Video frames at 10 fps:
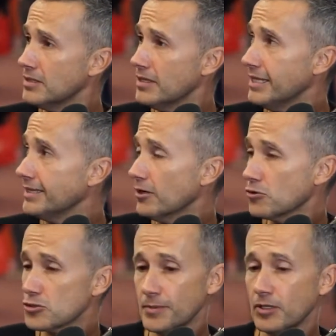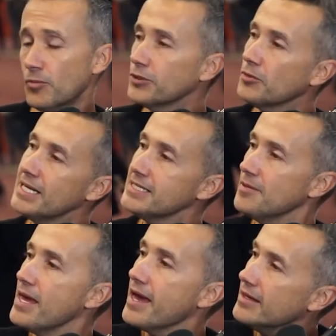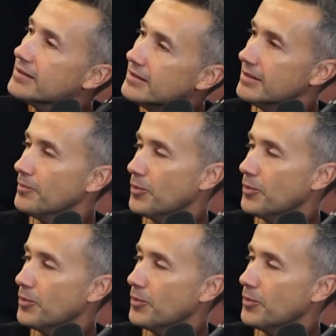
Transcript: e estão consumindo muito mais NBA. Sim.